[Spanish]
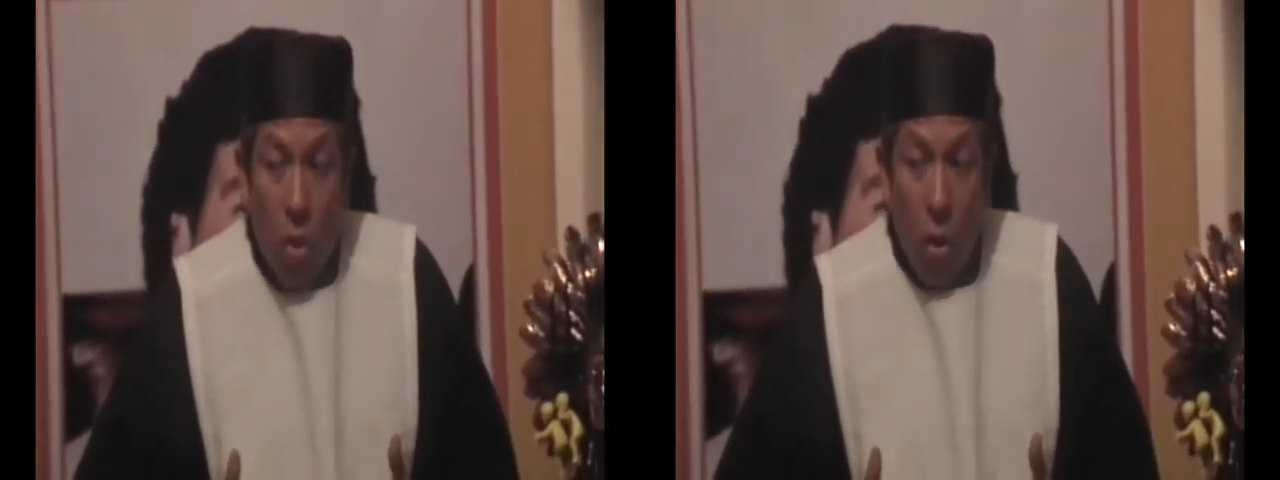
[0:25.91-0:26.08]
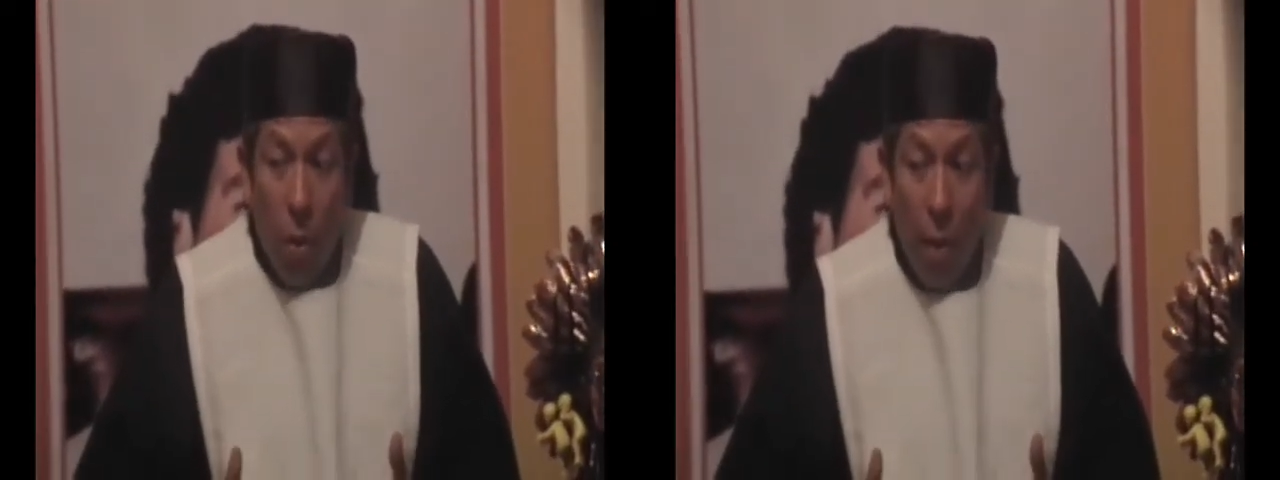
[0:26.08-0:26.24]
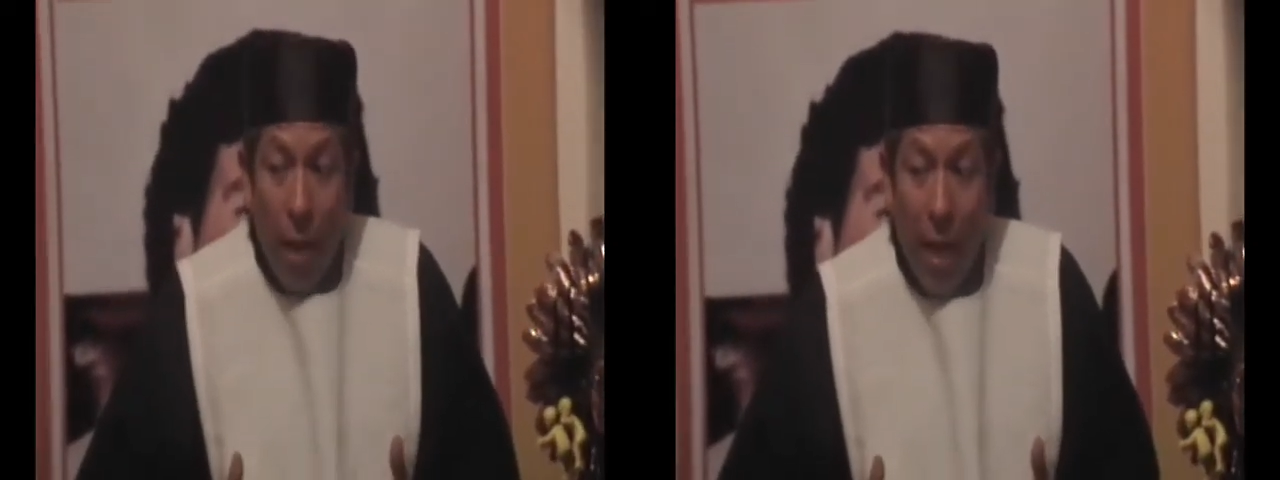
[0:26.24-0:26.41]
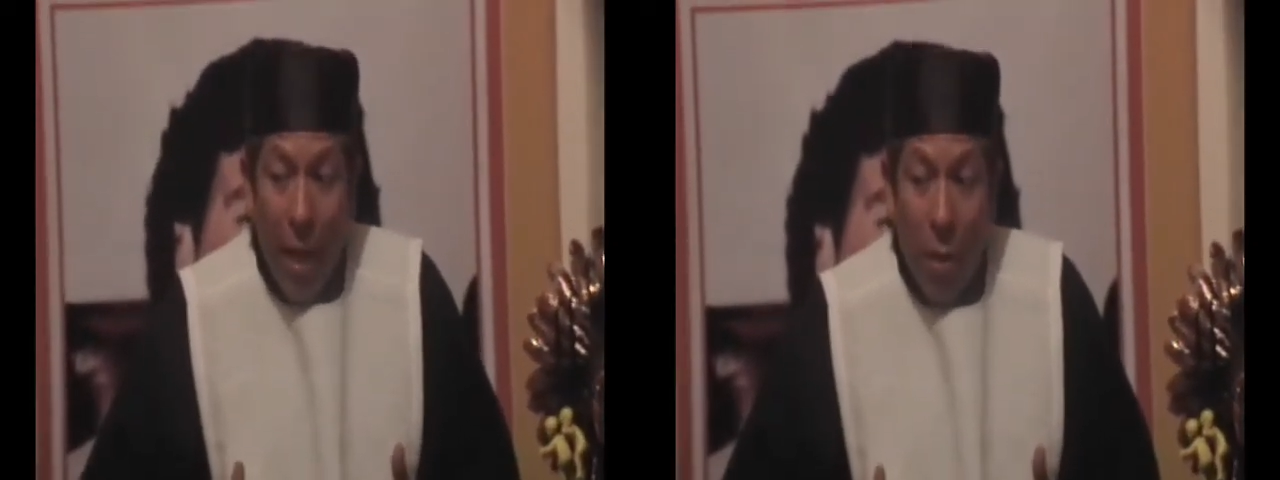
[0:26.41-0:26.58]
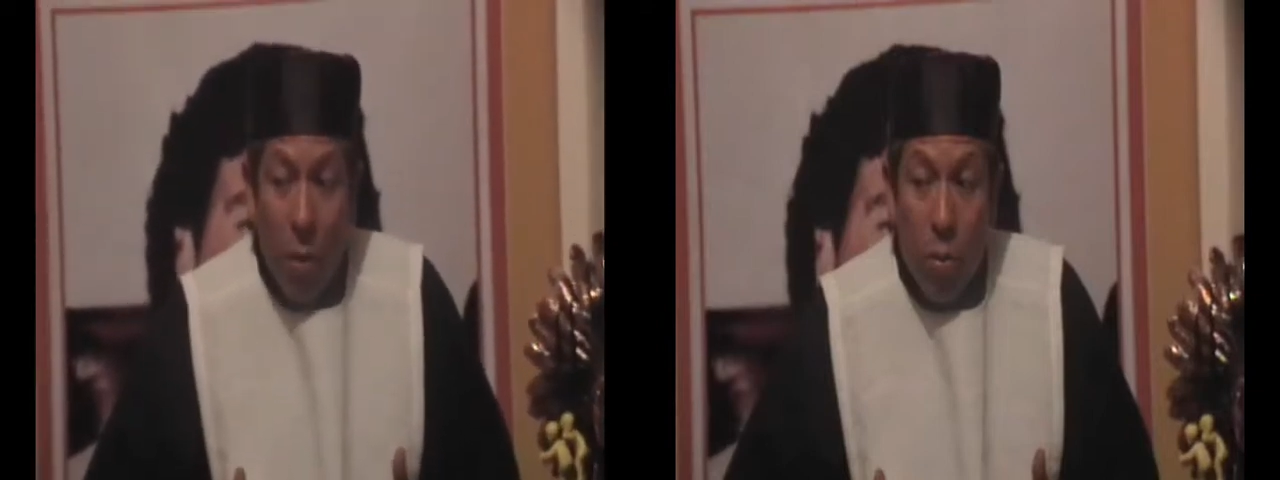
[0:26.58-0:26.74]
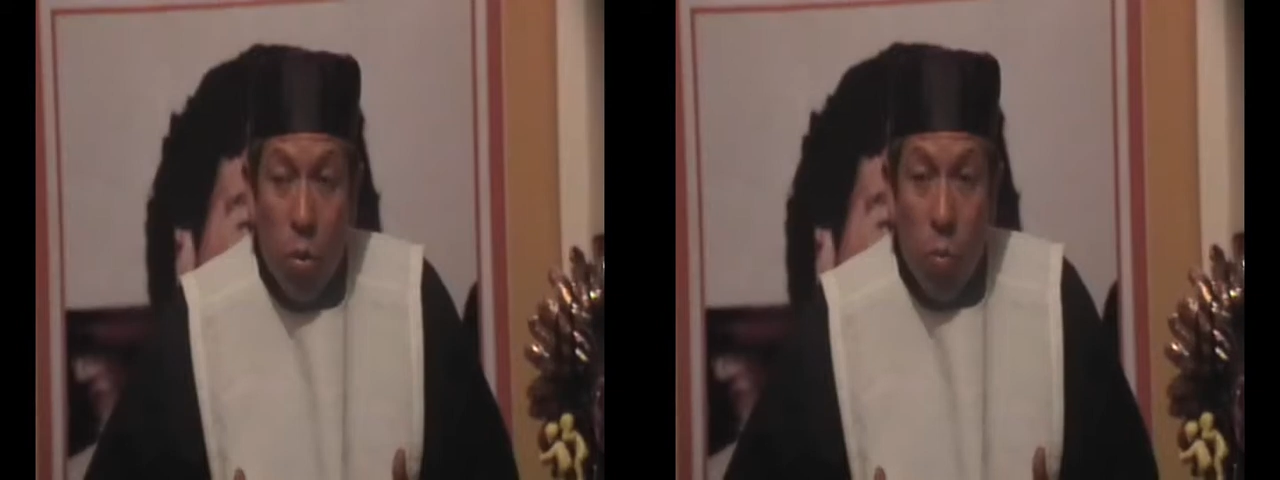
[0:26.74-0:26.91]

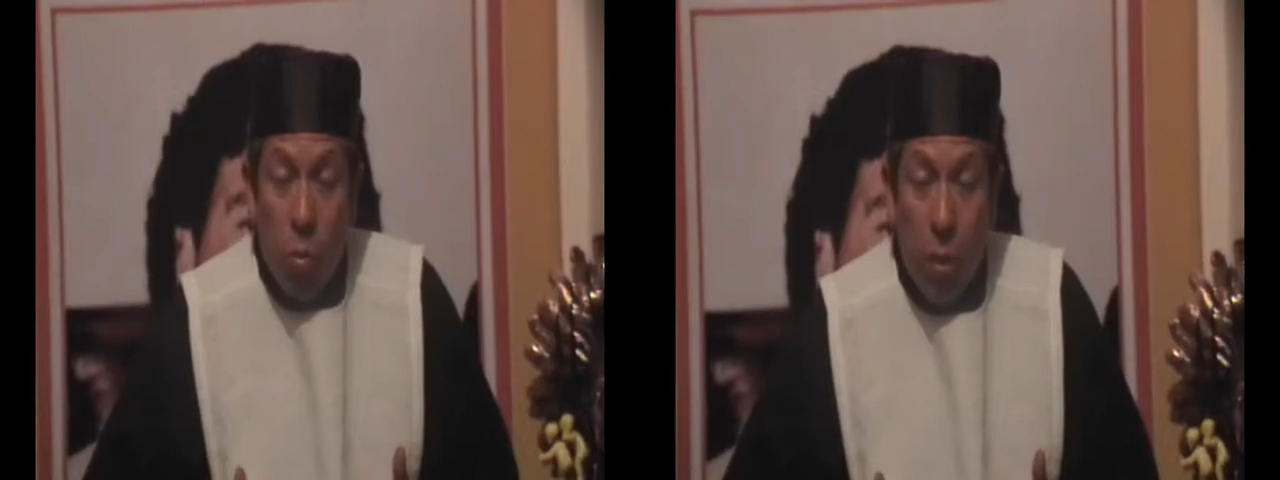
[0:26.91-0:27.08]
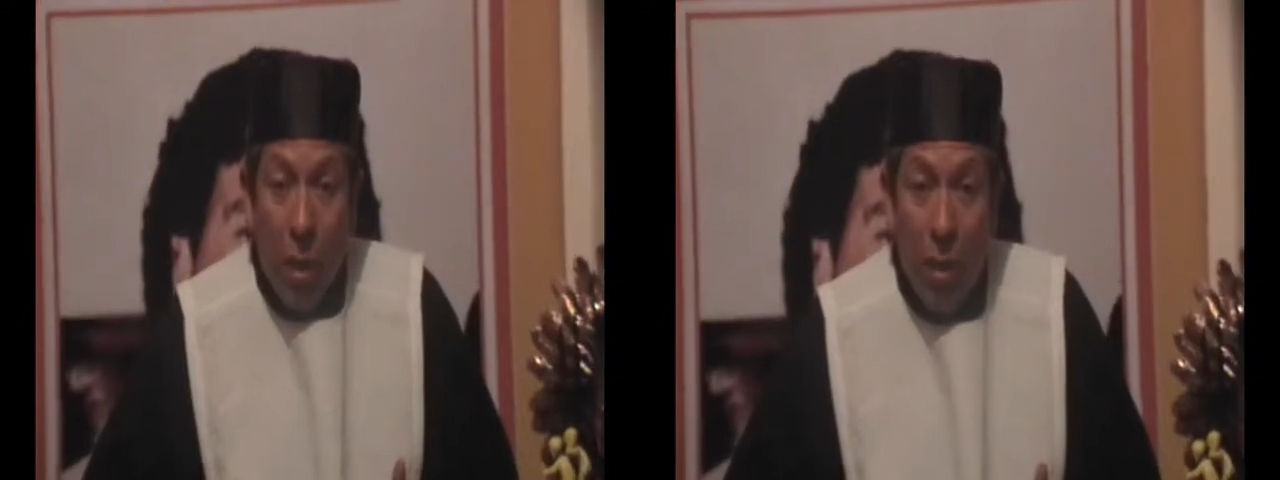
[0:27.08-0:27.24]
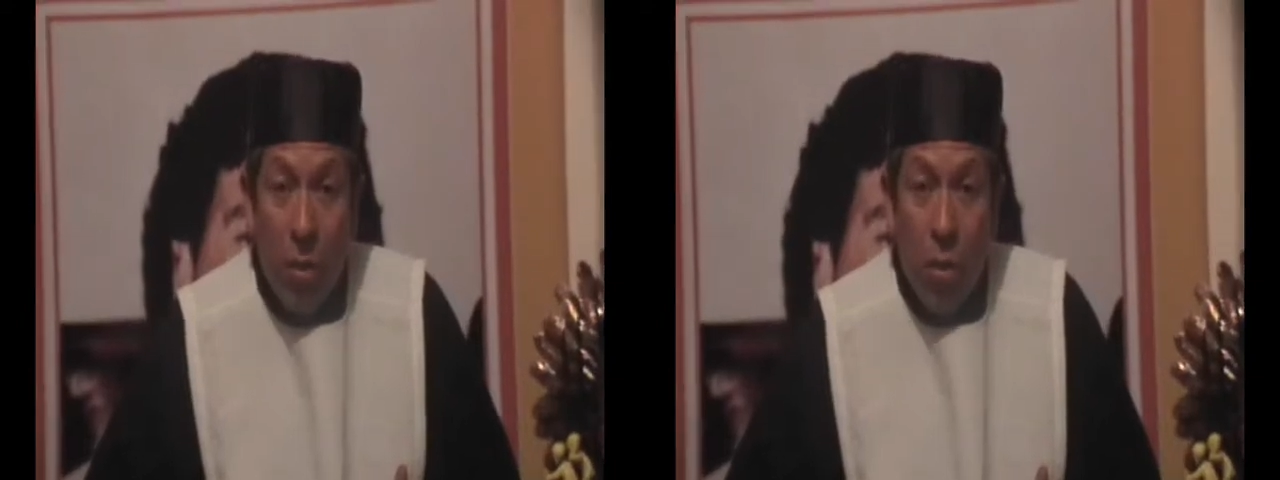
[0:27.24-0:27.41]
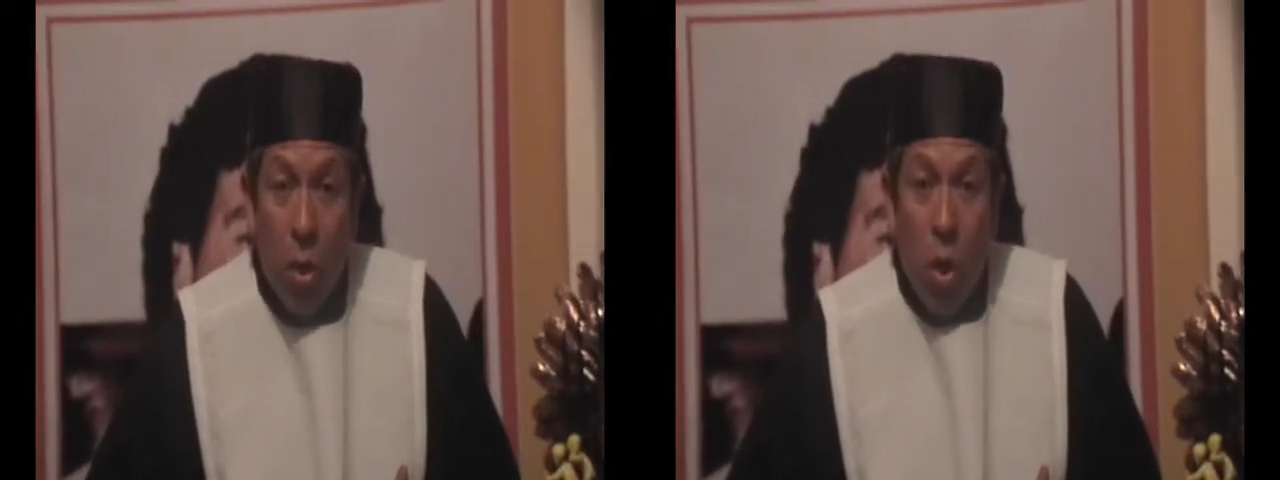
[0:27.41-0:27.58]
doblegado a sus pies